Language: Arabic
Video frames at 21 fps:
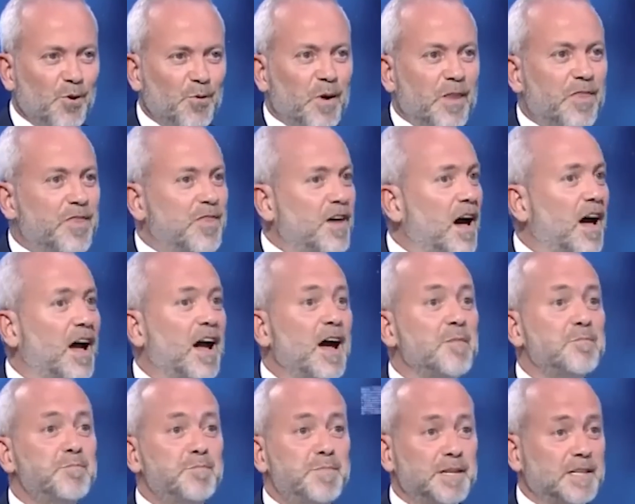
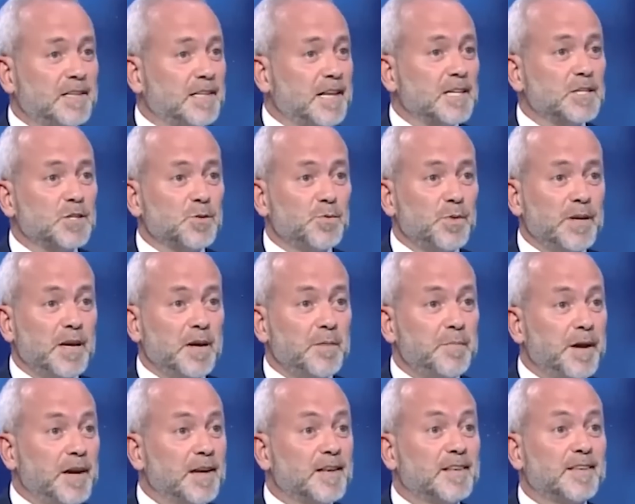والذهاب بالتسوية
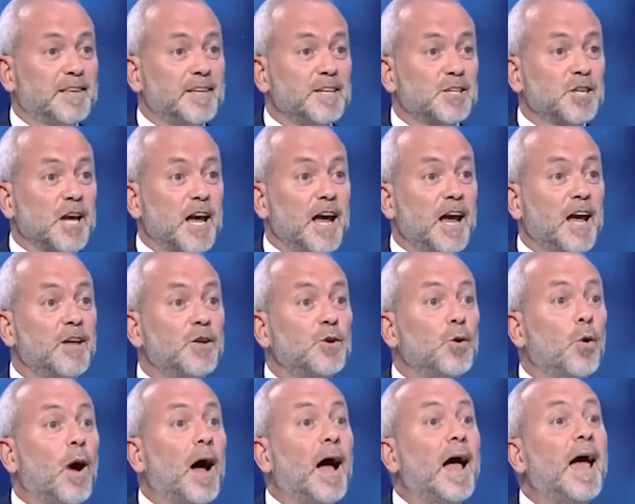باتجاه
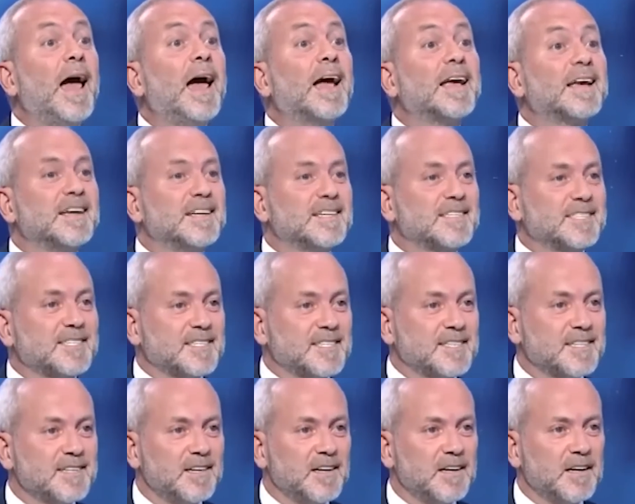
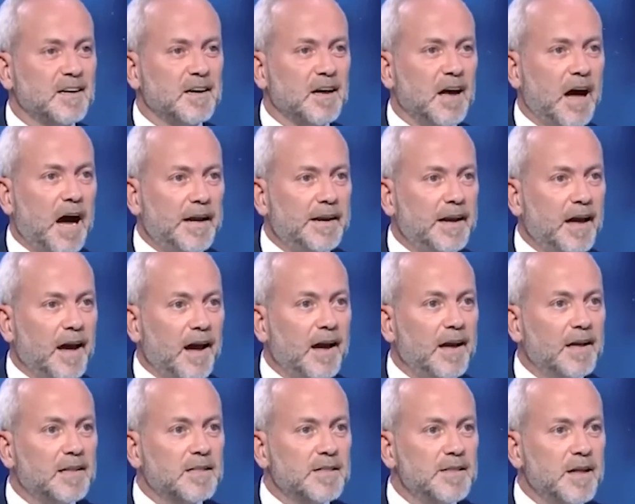يعاكس
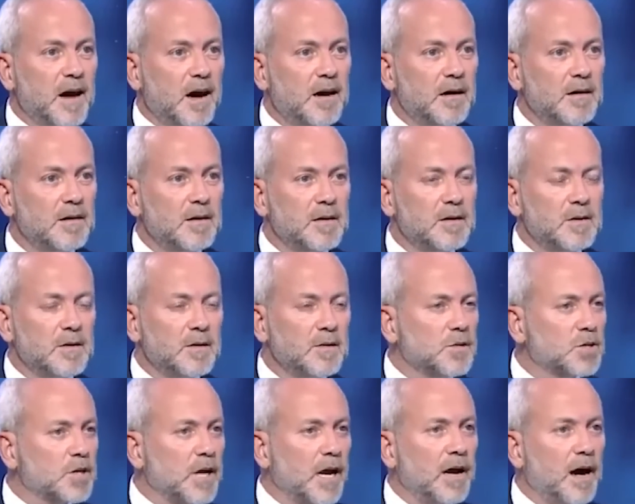قناعاتنا
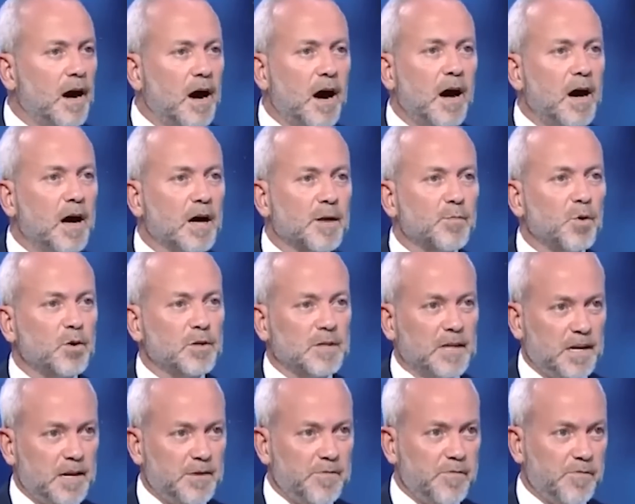شيء آخر
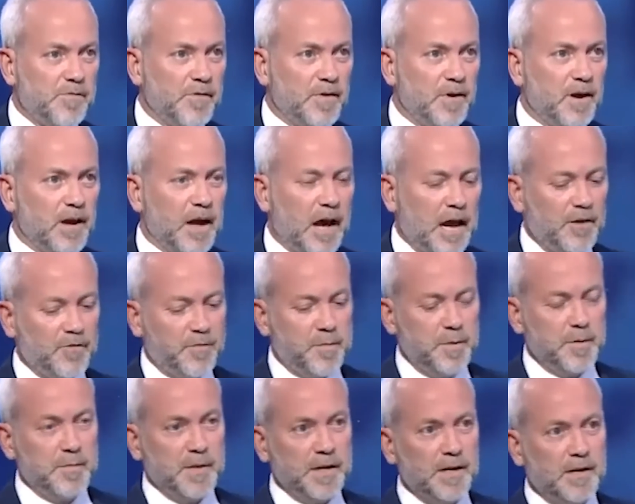مختلف ألف
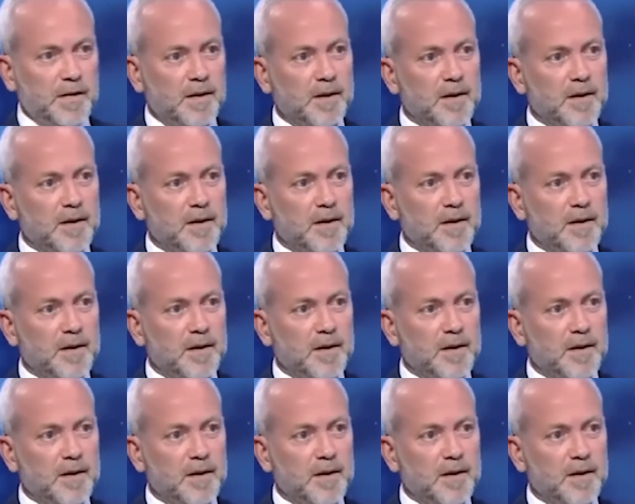بالمية